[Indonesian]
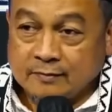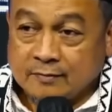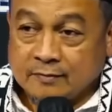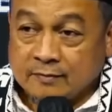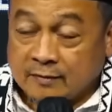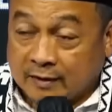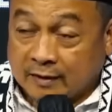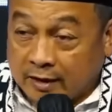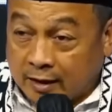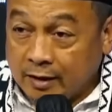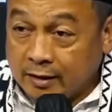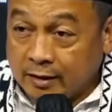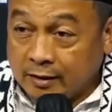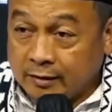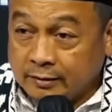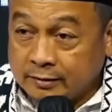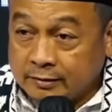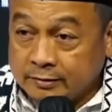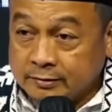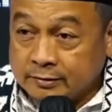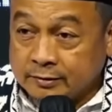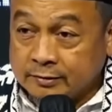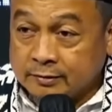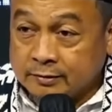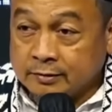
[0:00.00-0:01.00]
Ya,
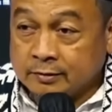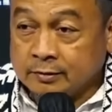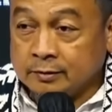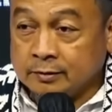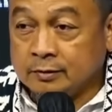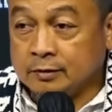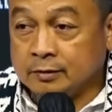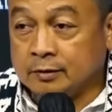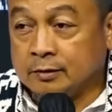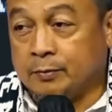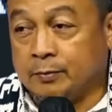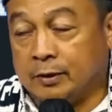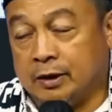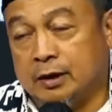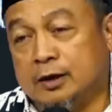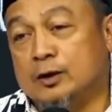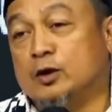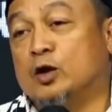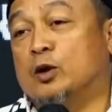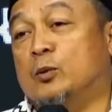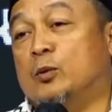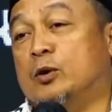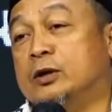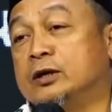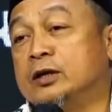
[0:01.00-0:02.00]
paling
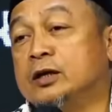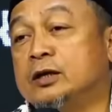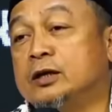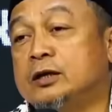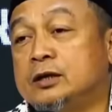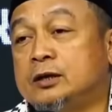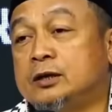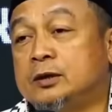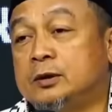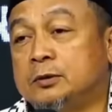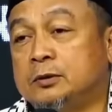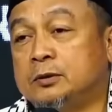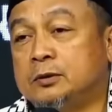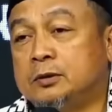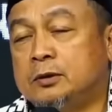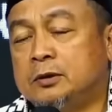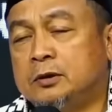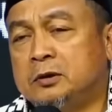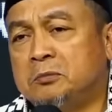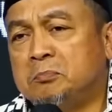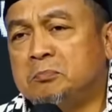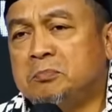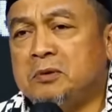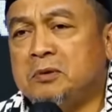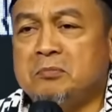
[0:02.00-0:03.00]
ngomongnya gitu.
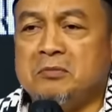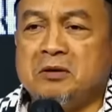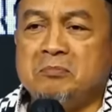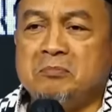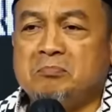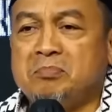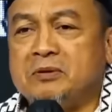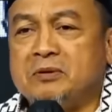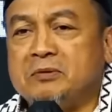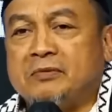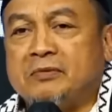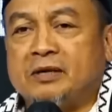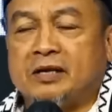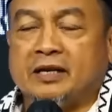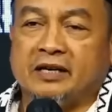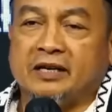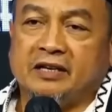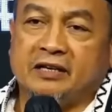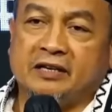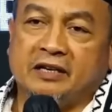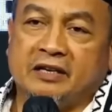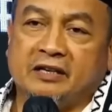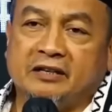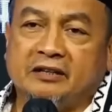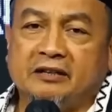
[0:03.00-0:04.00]
Pemimpin
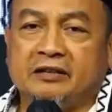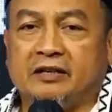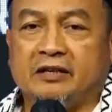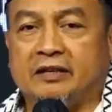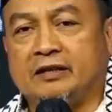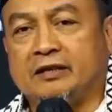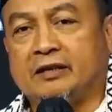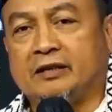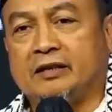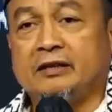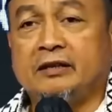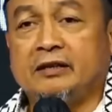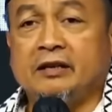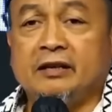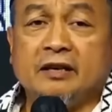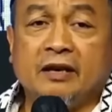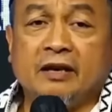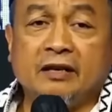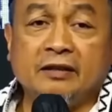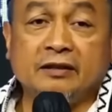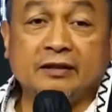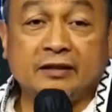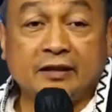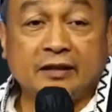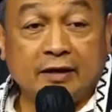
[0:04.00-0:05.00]
mereka tinggal di
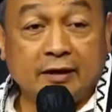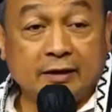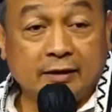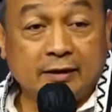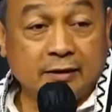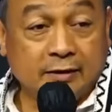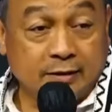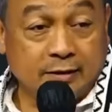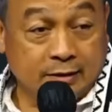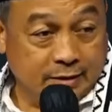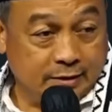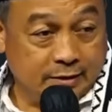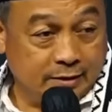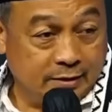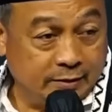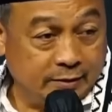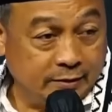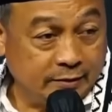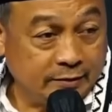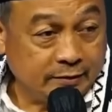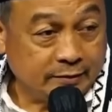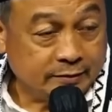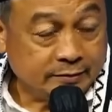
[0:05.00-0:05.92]
Qatar, kan gitu.